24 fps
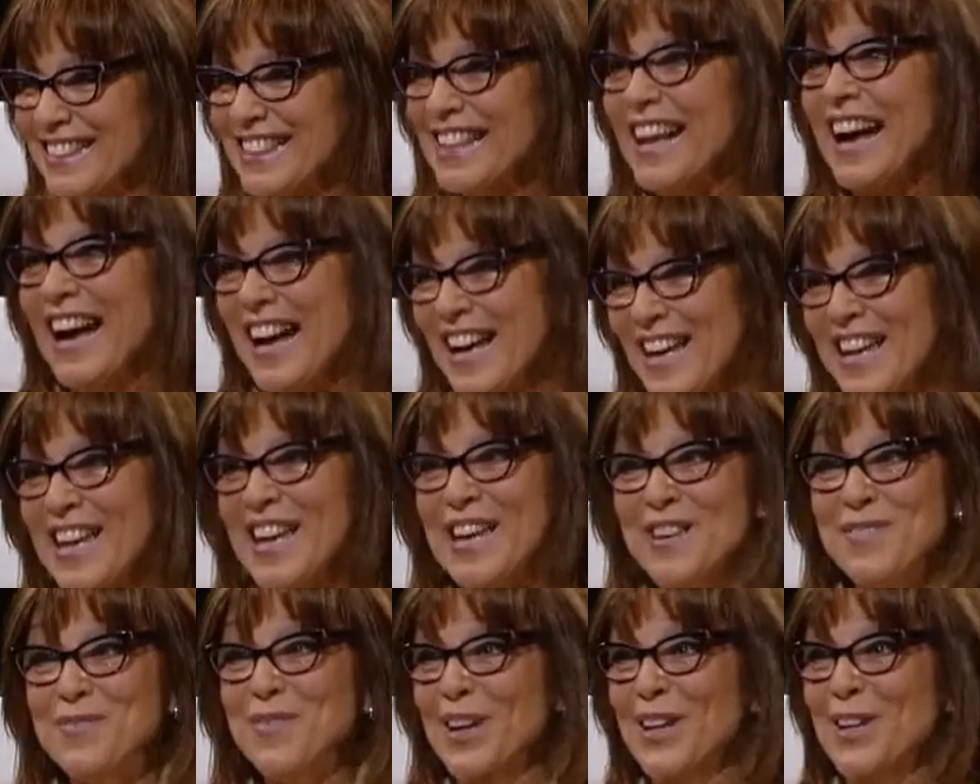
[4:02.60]
de la electricidad,
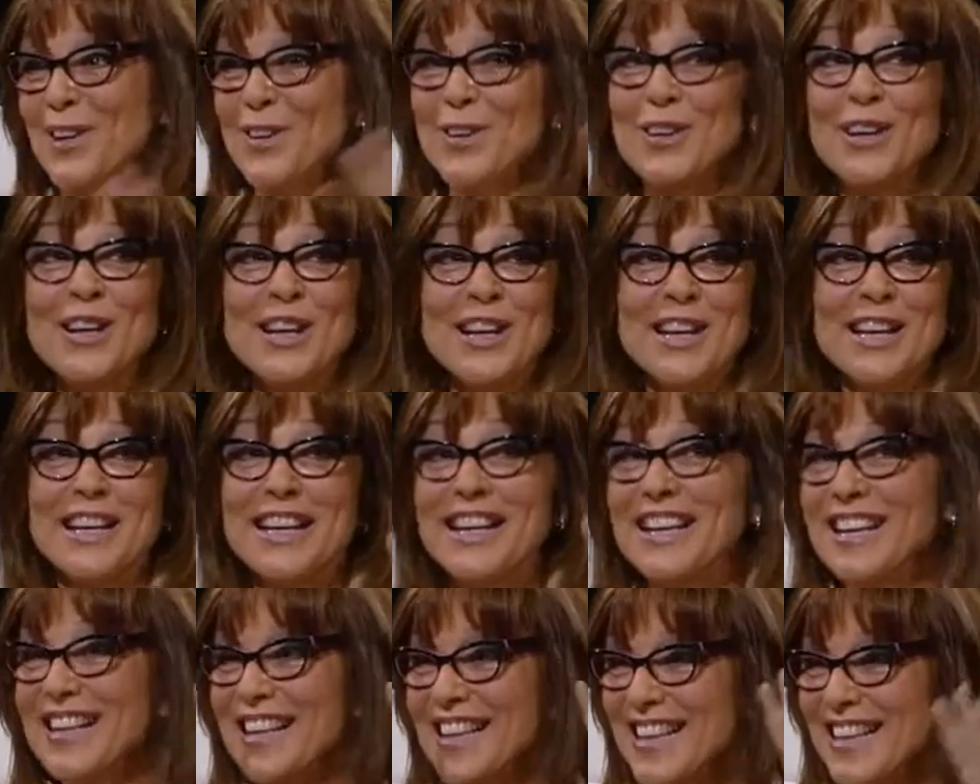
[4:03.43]
es una gran
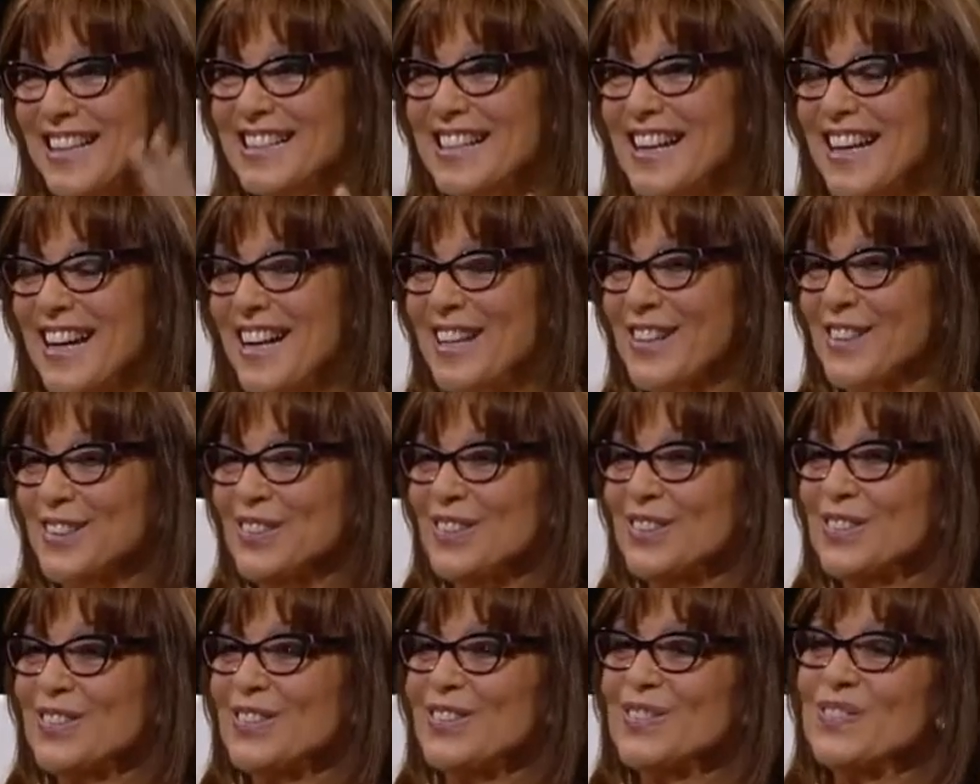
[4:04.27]
excepción.
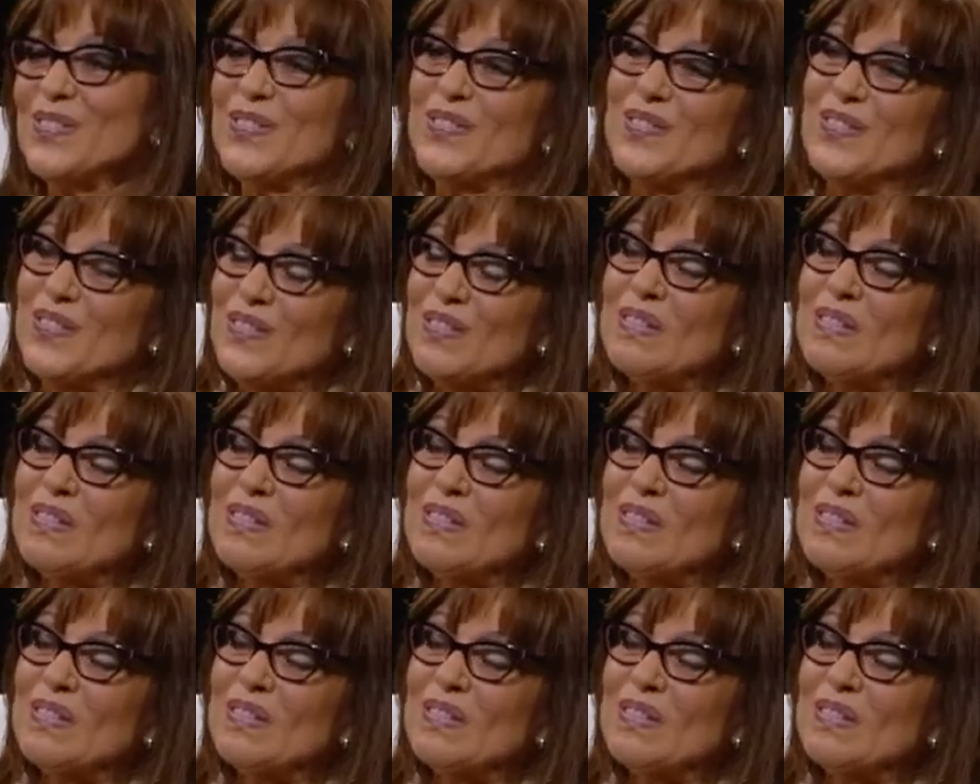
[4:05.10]
Pero en el mundo